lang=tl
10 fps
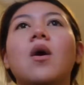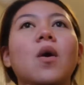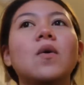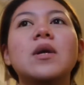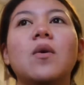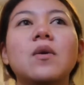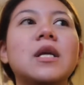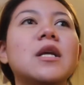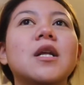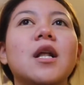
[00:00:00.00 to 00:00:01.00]
holy,
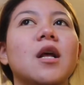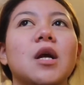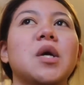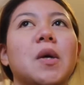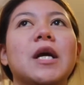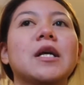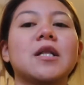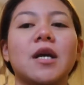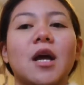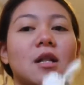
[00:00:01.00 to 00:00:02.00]
holy grail.
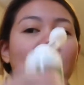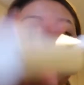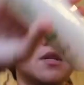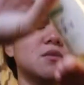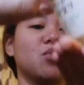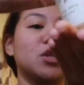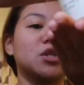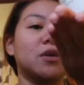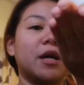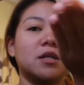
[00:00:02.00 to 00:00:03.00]
Like, I love this
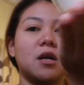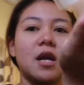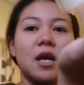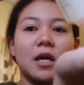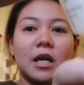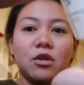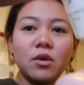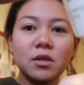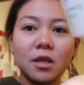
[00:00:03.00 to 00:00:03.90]
moisturizer. Ganito yung